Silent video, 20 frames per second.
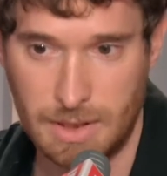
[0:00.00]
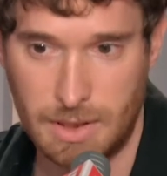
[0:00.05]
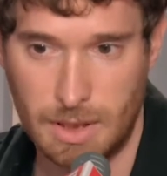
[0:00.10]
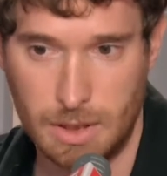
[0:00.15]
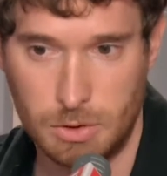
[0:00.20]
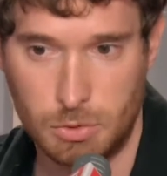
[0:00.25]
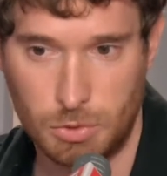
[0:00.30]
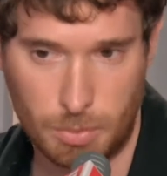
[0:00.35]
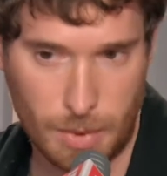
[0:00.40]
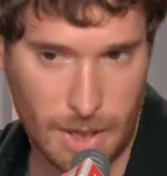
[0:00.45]
el
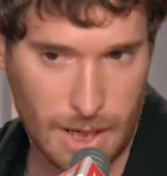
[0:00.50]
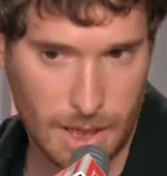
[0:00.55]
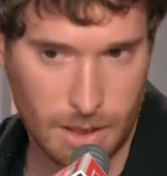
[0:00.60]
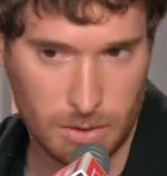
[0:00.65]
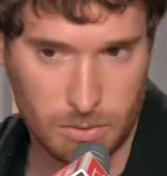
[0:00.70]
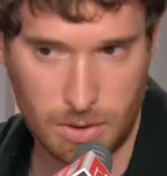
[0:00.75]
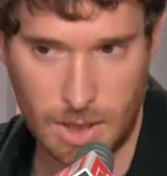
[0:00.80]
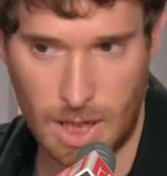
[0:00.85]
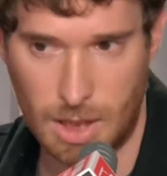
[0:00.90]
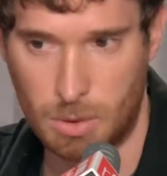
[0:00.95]

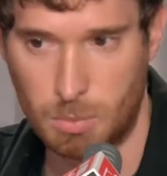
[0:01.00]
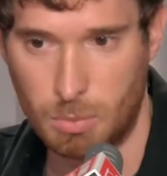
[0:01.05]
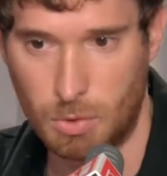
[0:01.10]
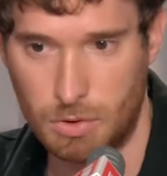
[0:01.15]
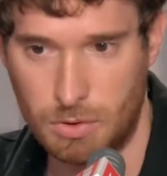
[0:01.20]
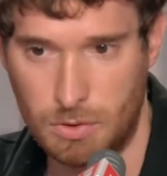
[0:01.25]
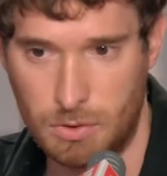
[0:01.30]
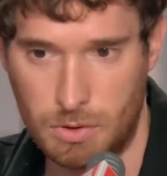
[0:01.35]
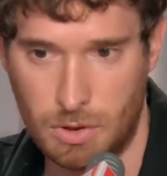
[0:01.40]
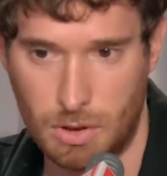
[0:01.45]
instrumento y la
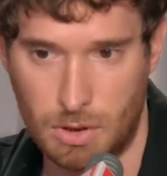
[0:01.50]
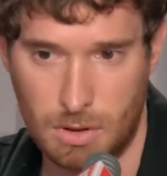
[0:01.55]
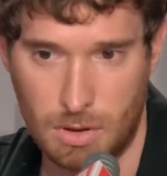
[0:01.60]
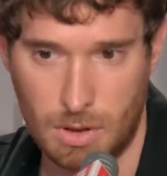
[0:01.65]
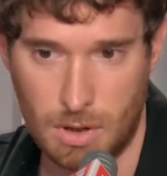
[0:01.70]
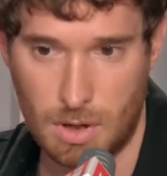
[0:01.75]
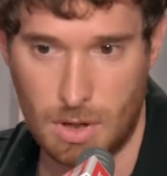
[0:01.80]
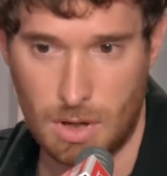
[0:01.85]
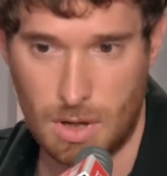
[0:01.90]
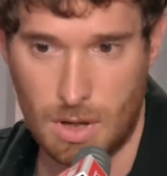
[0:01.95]
composición,
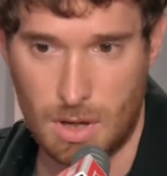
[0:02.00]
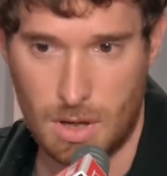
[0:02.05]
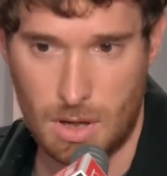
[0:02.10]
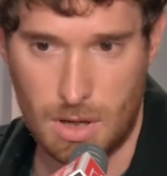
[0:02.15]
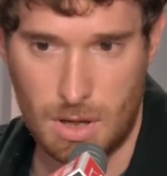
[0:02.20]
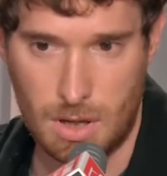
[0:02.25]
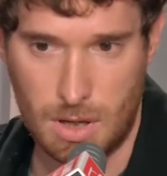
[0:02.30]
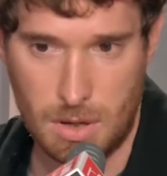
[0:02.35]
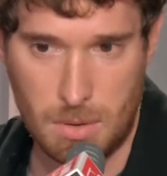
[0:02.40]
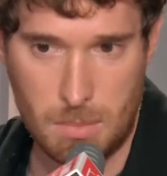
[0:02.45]

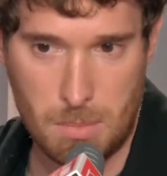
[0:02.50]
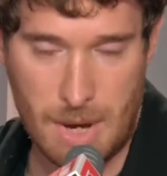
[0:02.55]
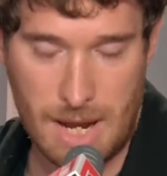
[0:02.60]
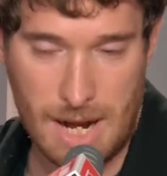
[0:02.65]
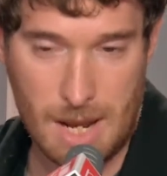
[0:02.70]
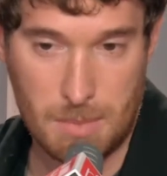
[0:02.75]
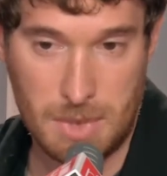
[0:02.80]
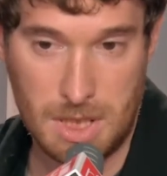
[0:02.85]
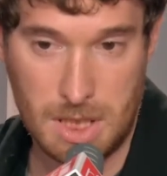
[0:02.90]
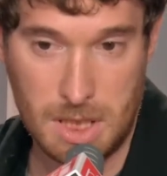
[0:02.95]
eh, para
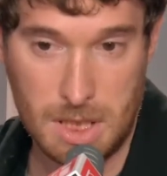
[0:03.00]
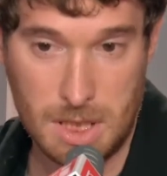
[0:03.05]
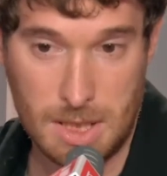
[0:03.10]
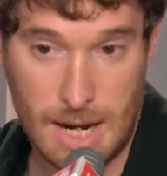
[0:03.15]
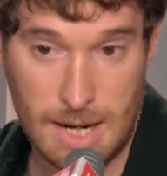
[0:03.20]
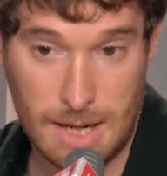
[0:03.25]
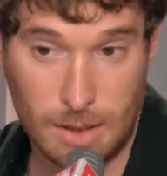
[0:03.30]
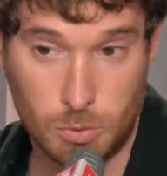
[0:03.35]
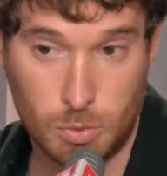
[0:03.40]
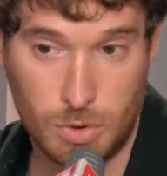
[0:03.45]
mí la
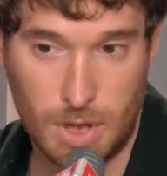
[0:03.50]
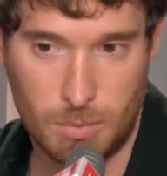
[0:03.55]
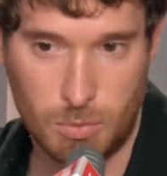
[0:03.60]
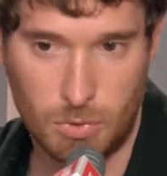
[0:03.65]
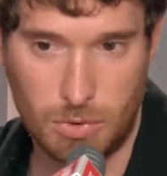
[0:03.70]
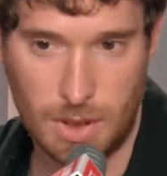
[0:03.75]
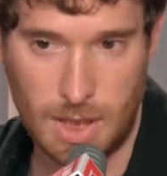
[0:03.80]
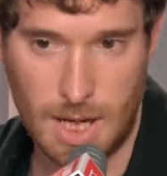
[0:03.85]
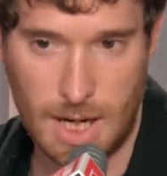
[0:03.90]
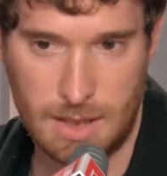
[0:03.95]
lectura
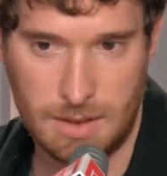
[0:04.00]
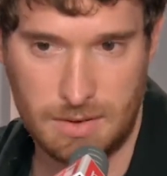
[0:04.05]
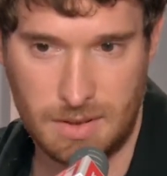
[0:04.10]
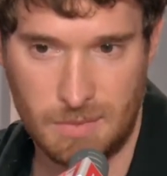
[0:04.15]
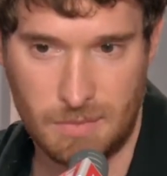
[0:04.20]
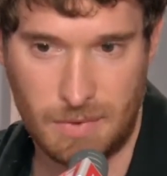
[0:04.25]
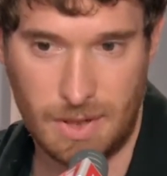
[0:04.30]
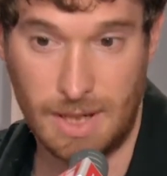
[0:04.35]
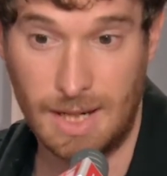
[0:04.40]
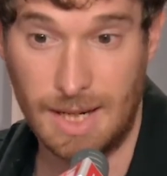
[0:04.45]
musical
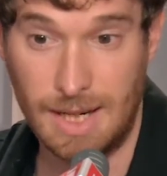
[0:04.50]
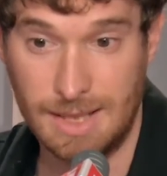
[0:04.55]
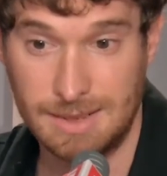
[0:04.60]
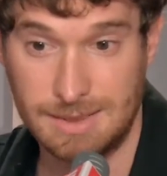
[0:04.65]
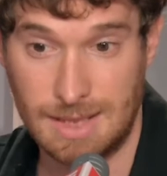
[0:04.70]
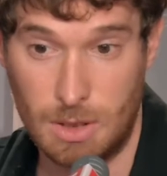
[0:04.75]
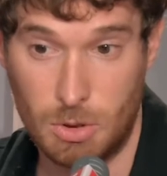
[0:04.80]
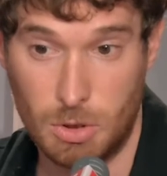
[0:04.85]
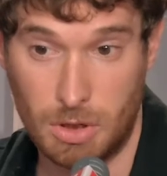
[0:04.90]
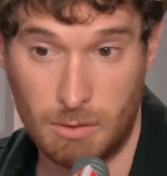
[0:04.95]
siempre es
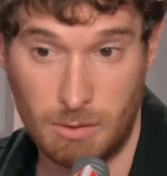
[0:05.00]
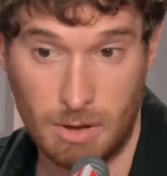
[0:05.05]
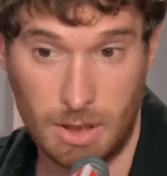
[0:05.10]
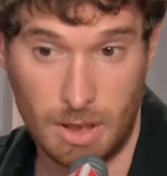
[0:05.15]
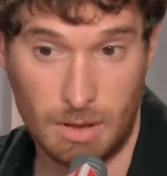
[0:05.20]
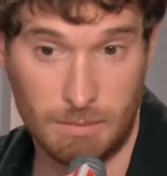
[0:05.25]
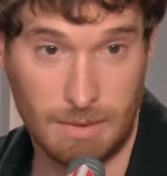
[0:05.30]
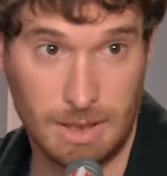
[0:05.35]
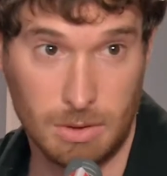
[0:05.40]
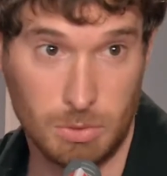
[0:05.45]
algo que me
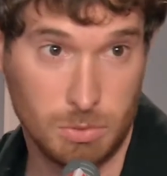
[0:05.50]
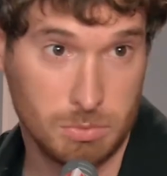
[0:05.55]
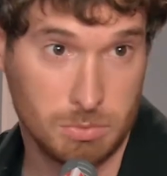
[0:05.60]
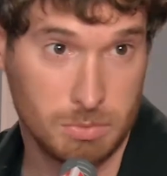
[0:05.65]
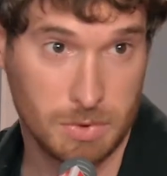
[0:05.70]
demanda un